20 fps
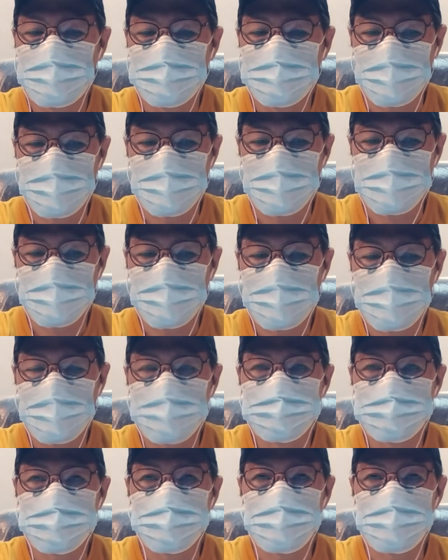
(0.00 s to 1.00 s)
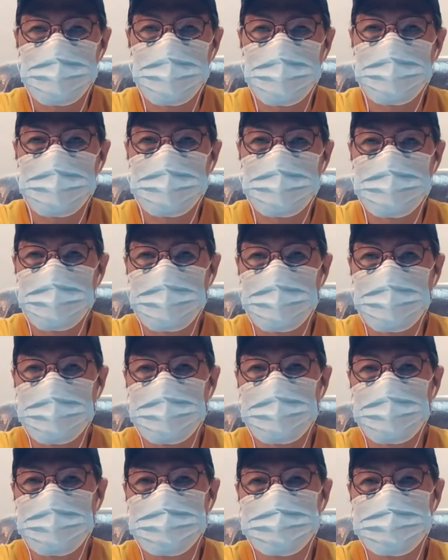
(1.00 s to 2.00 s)
may katawagan po ba sa atin
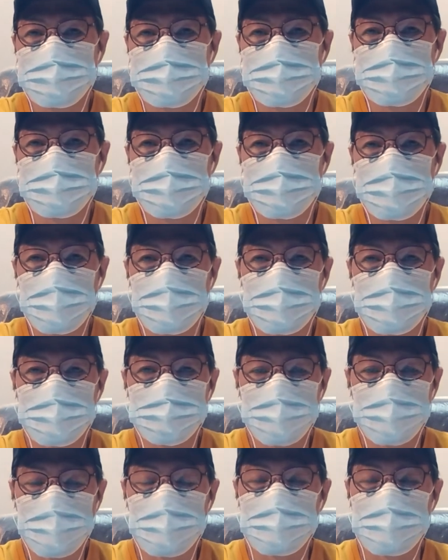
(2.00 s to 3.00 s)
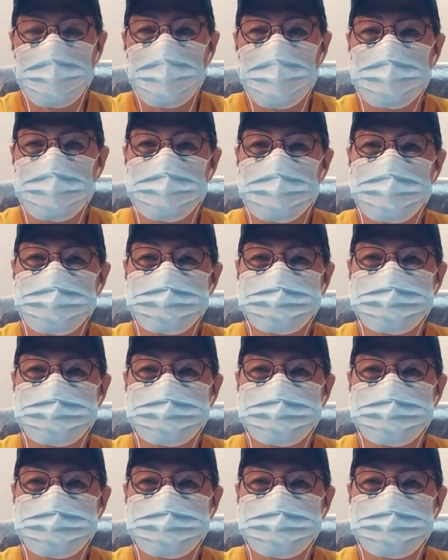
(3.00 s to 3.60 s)
talaga ating pagkatao